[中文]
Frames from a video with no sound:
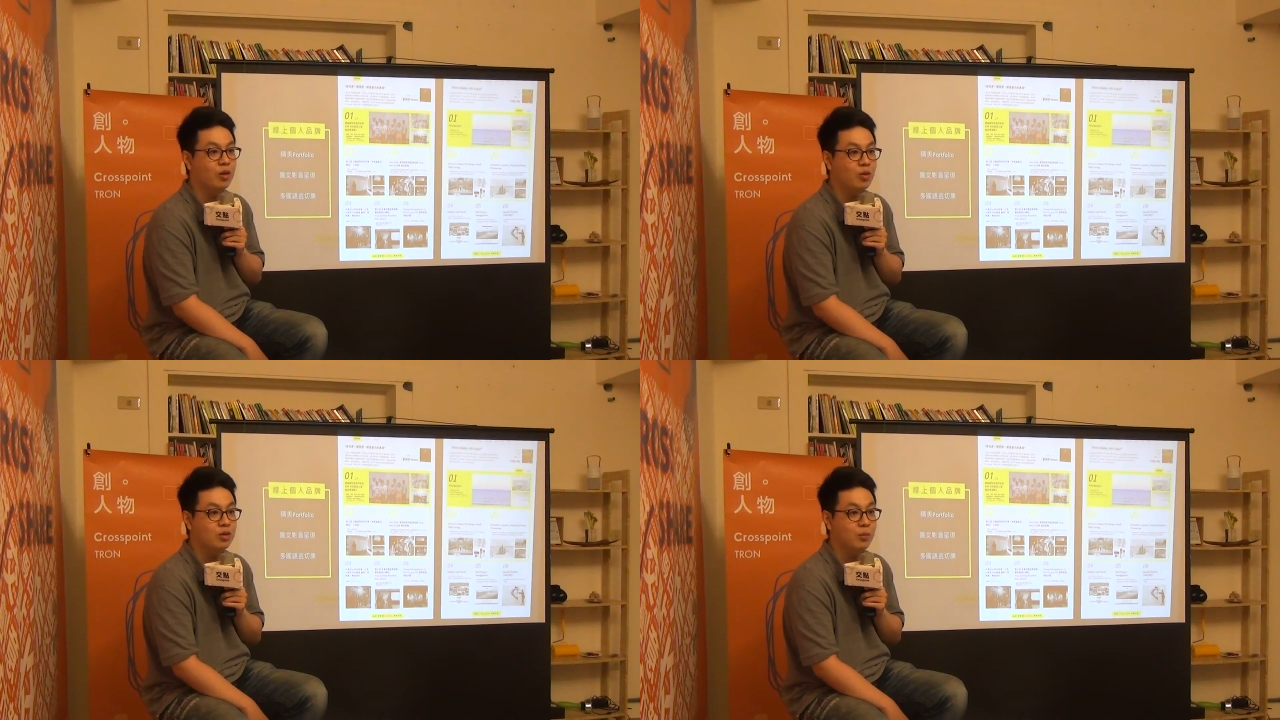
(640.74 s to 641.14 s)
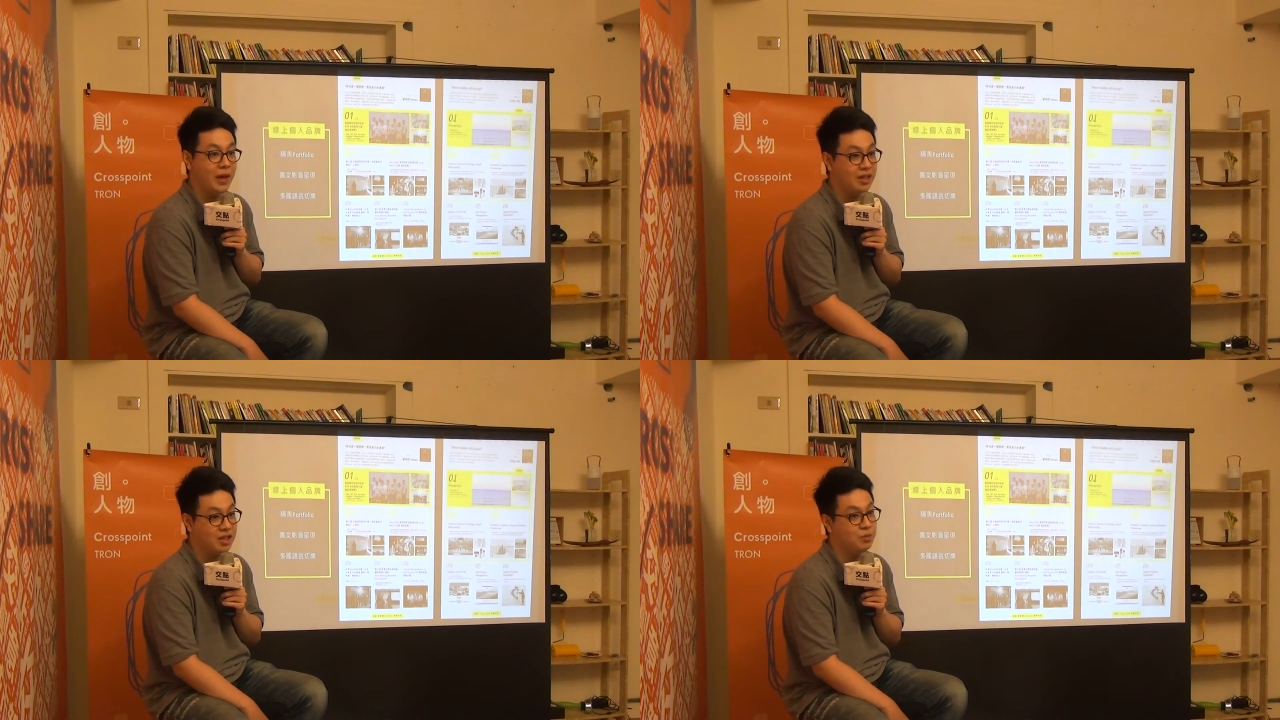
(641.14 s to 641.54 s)
合活动
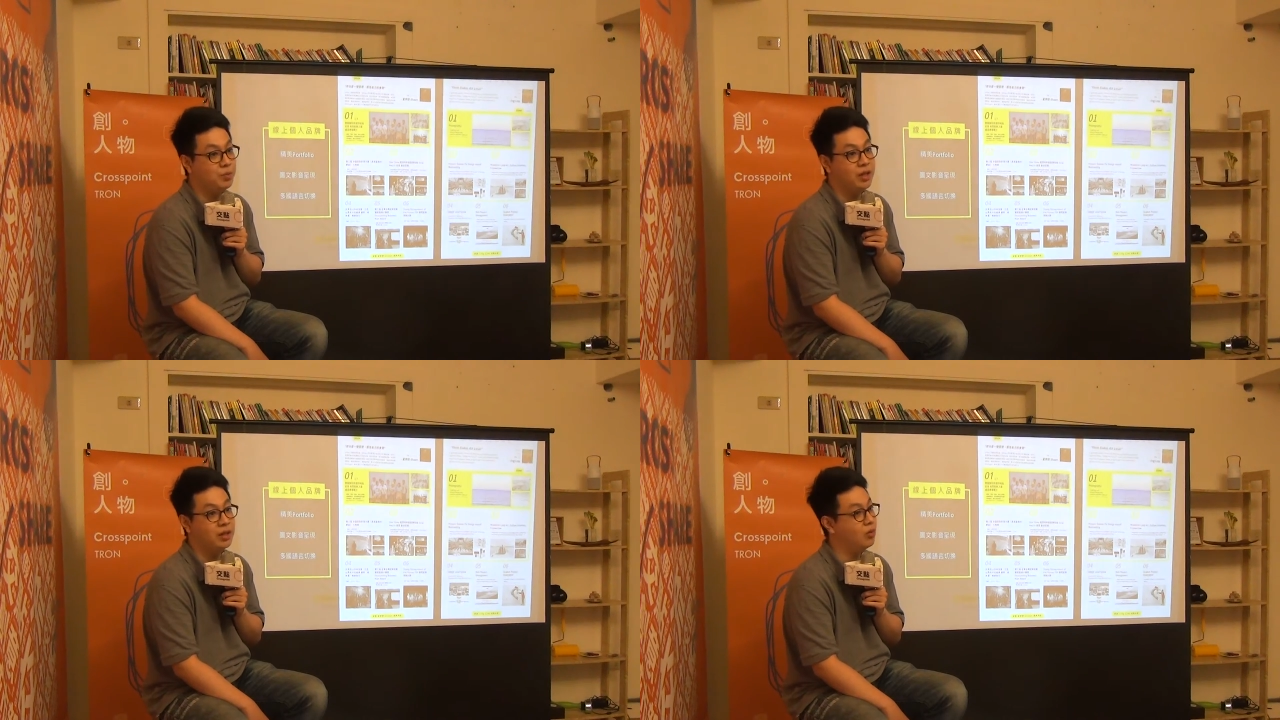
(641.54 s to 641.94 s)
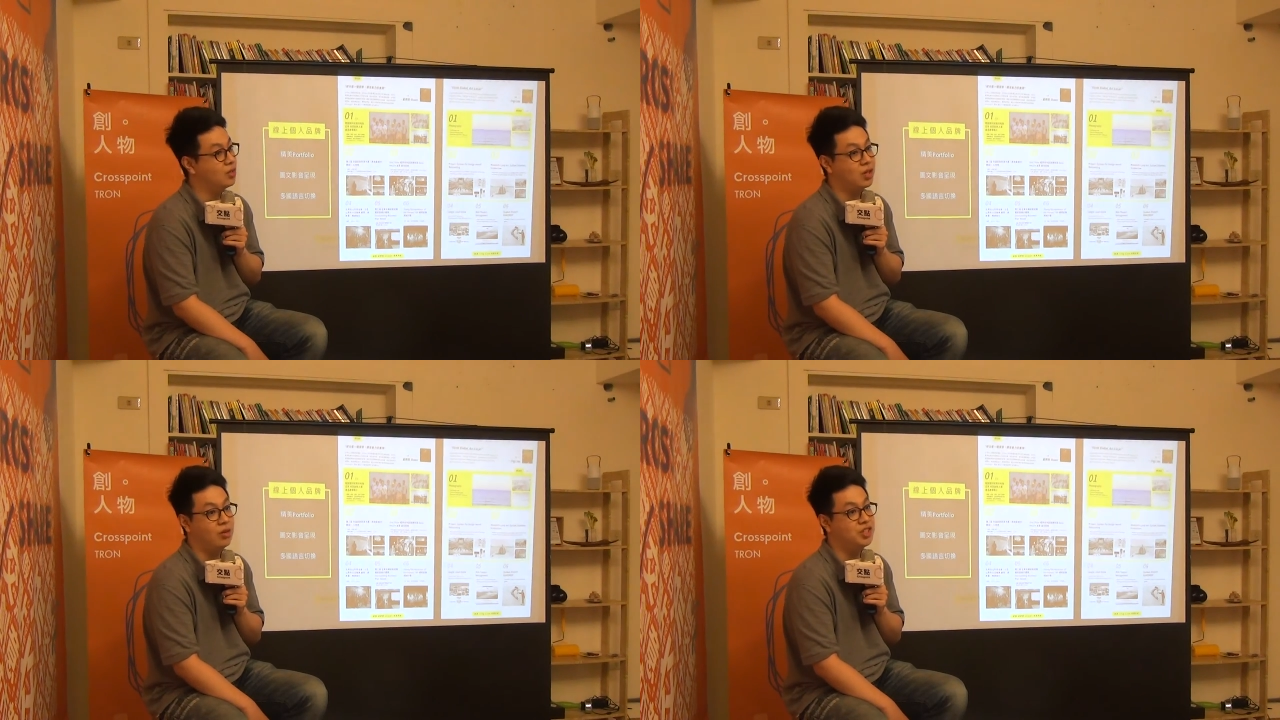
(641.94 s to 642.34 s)
拍的影片，
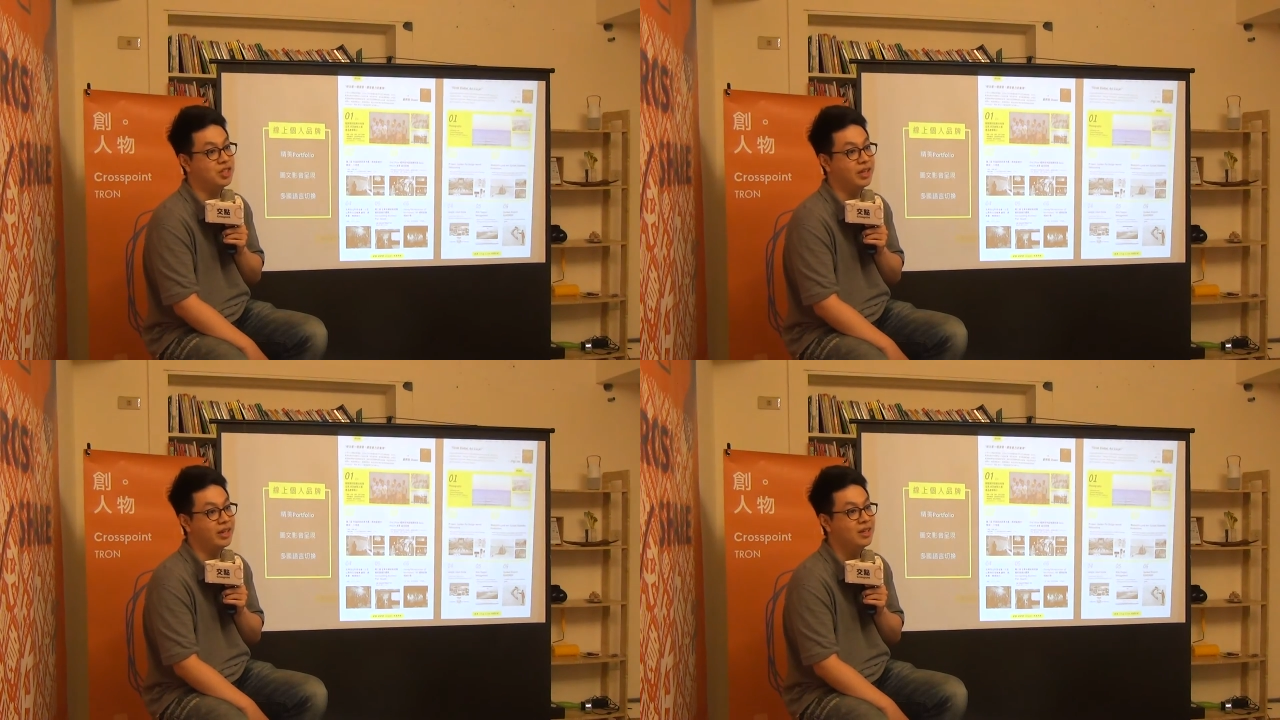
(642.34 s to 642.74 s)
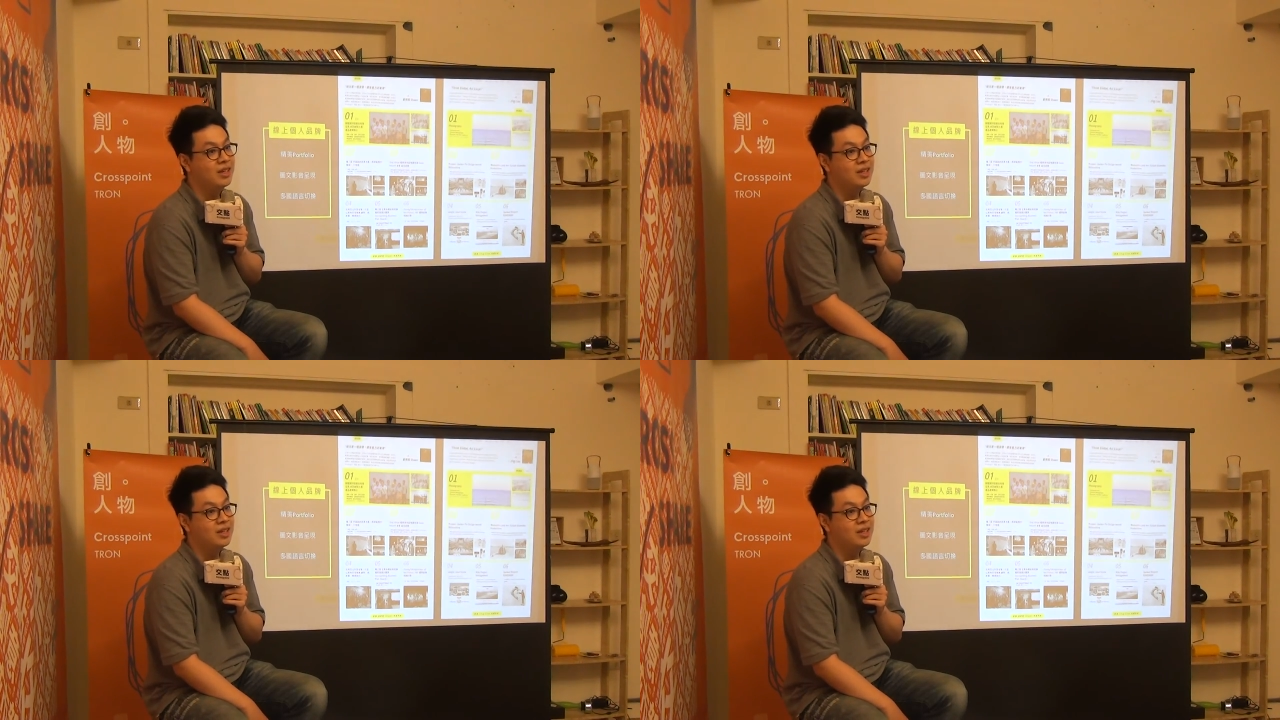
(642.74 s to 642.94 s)
哇，超级雷！